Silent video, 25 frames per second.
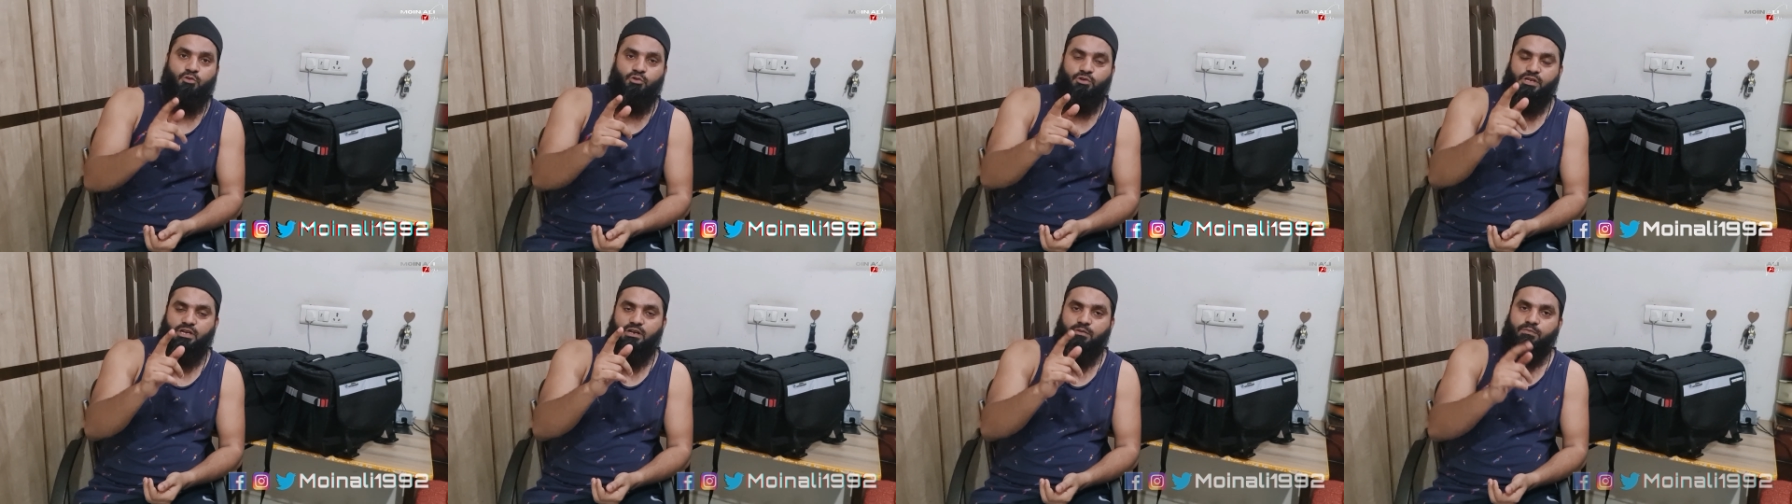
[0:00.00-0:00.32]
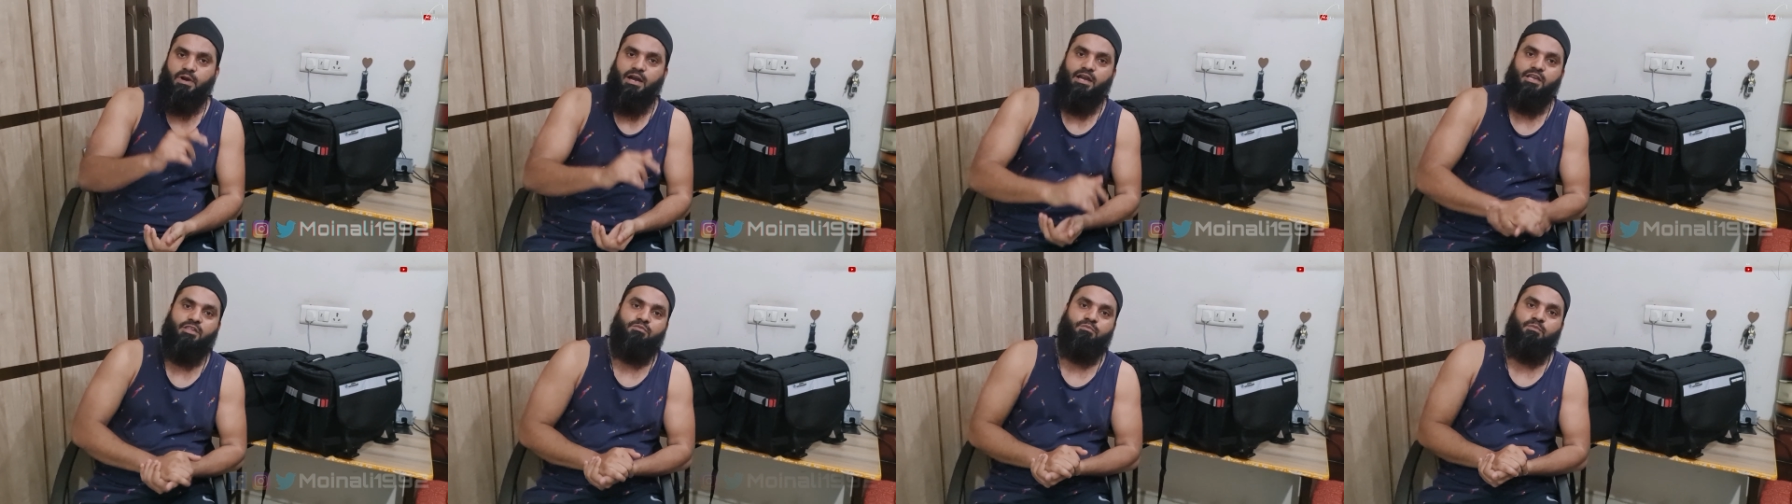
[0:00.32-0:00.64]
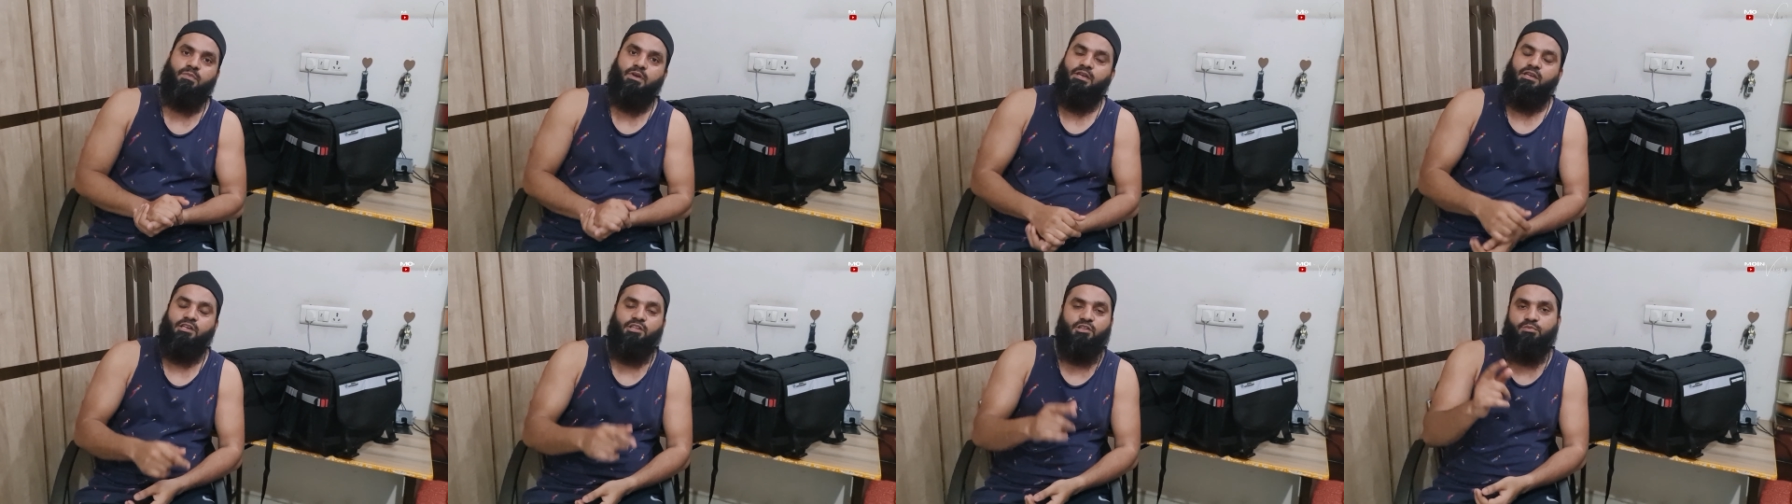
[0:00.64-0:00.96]
2022
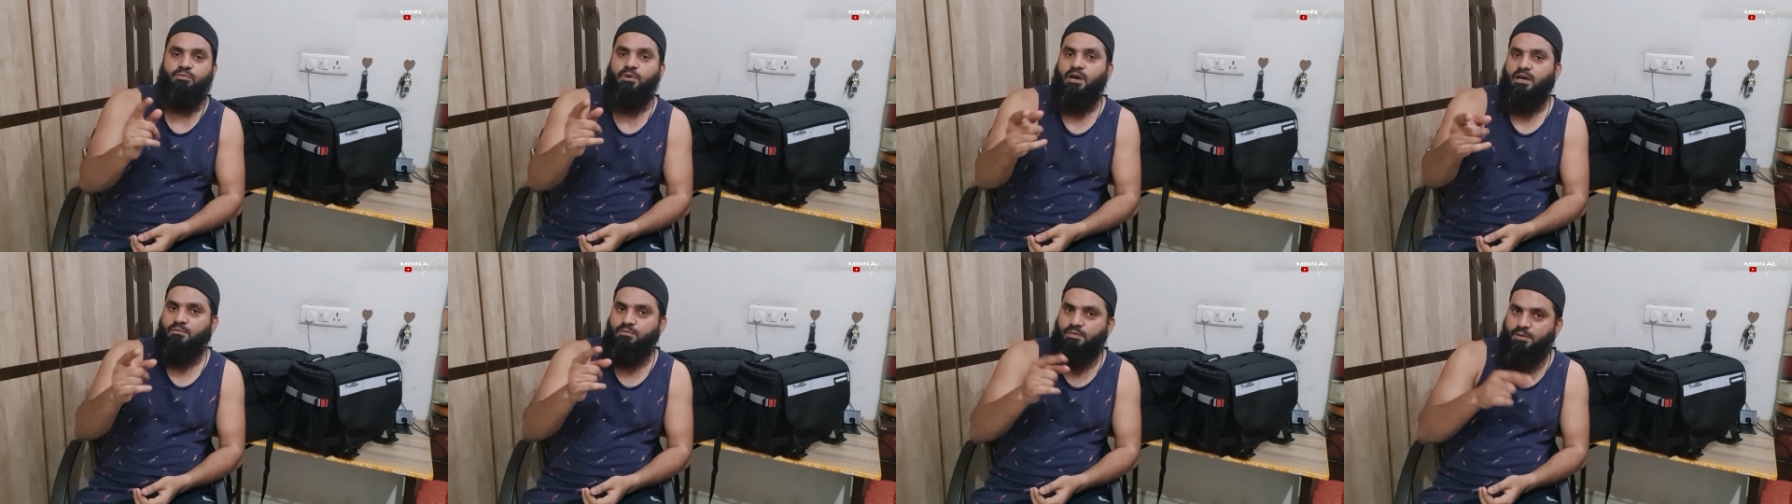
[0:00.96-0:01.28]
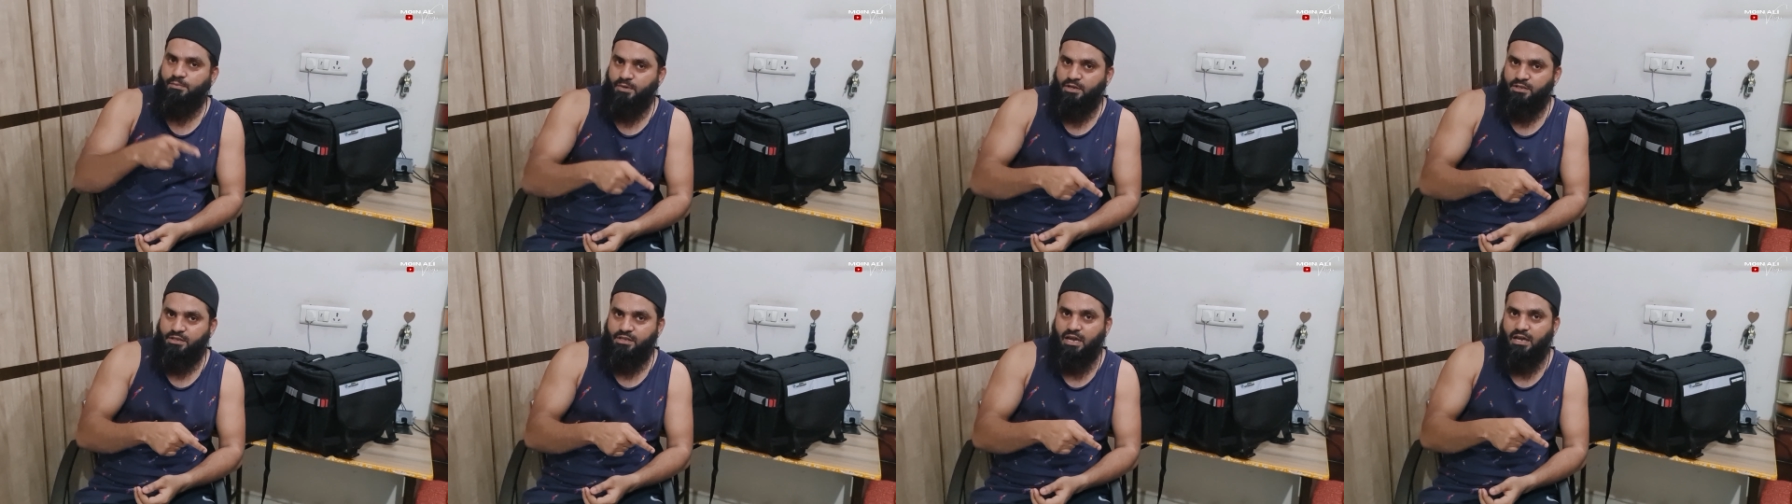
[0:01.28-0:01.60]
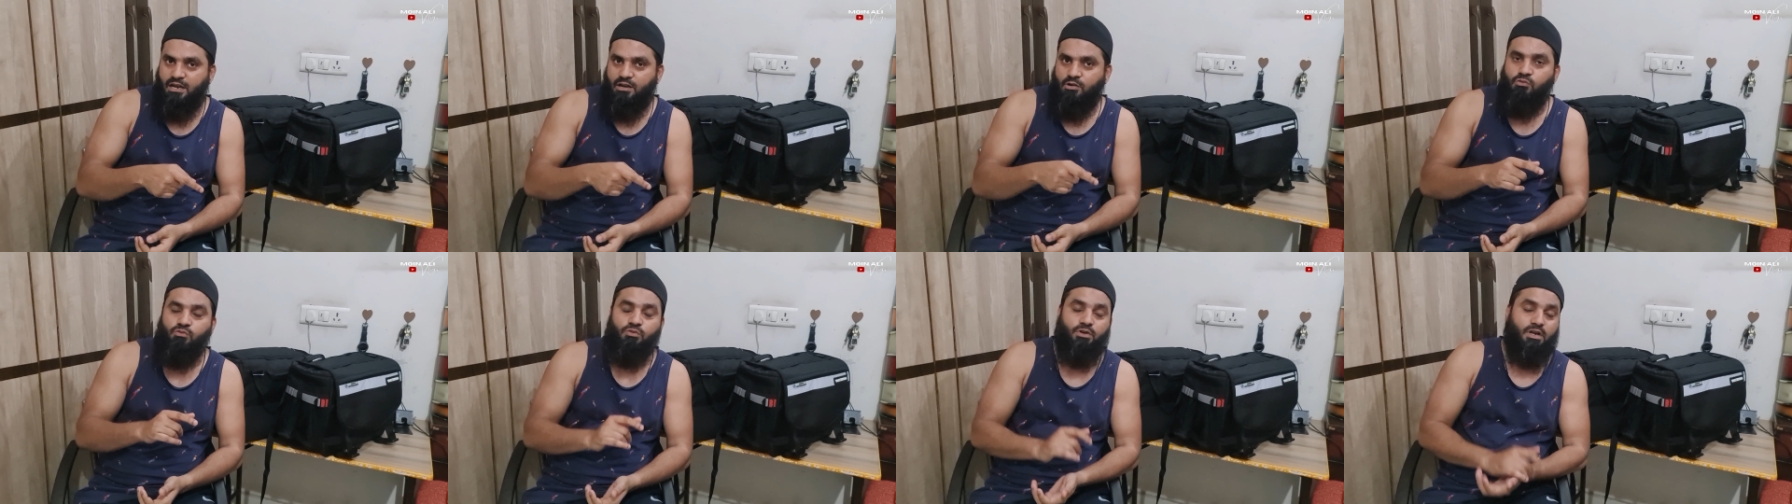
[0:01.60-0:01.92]
में इस बार भी मैं जा
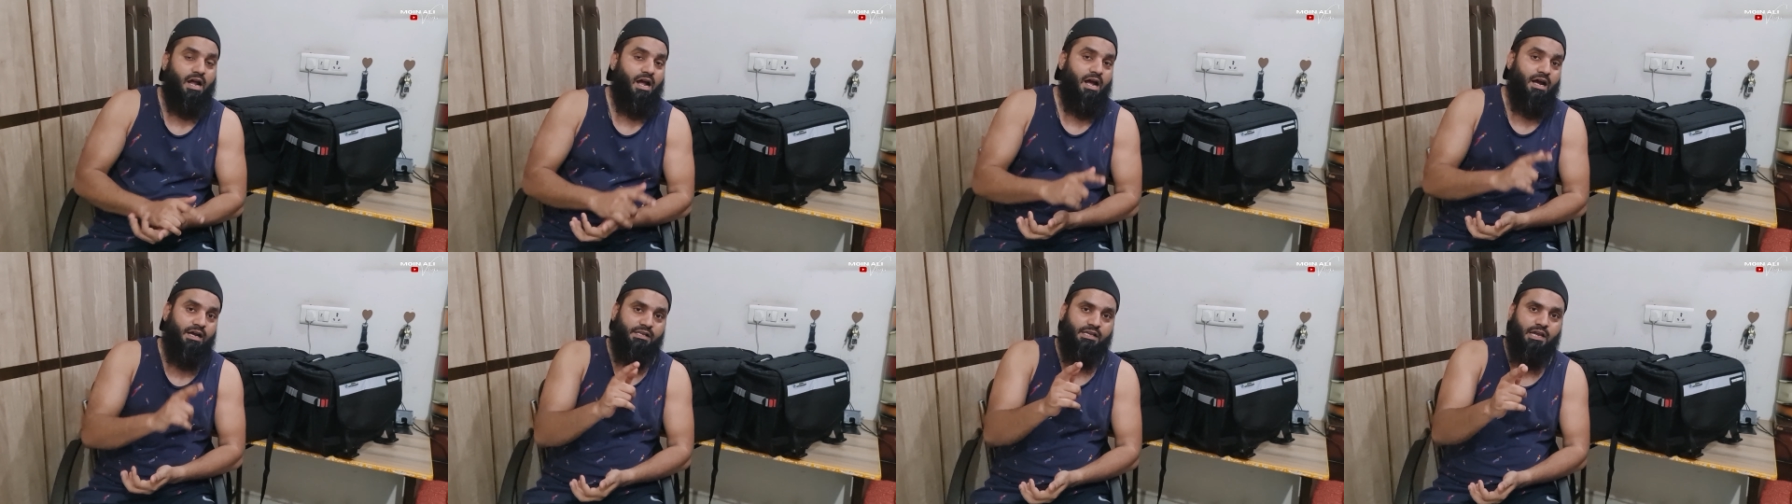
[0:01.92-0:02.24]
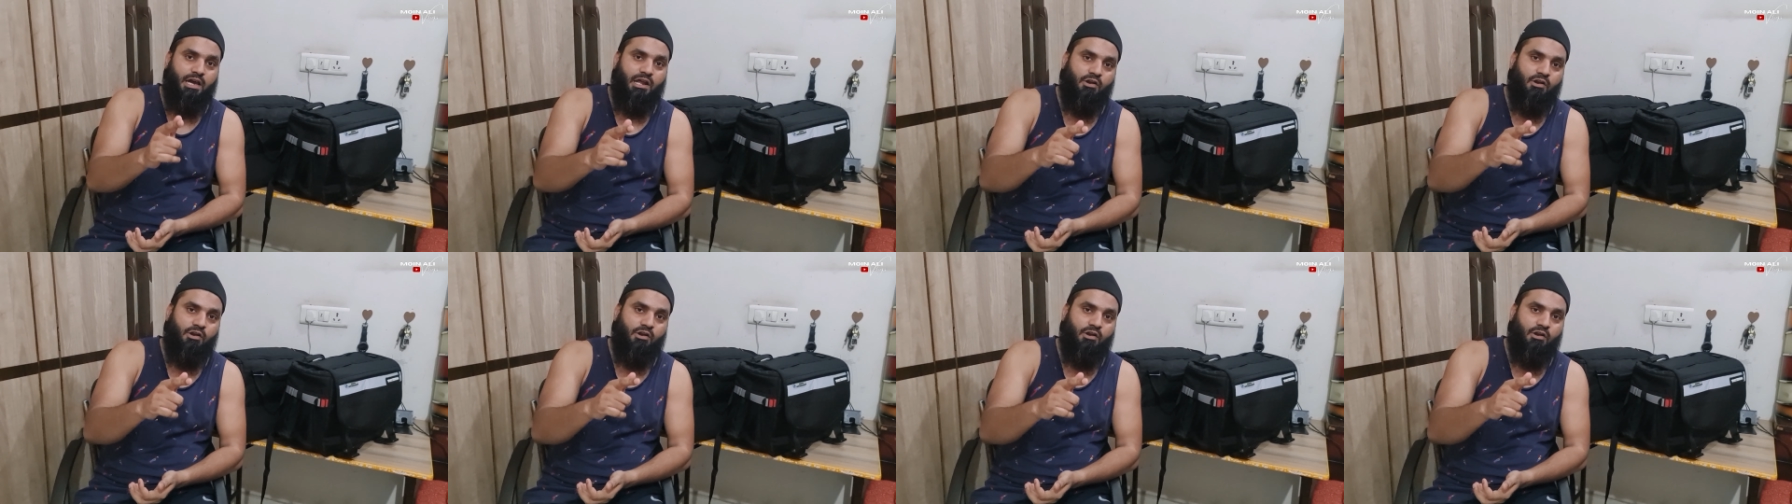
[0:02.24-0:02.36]
रहा हूँ कहाँ जा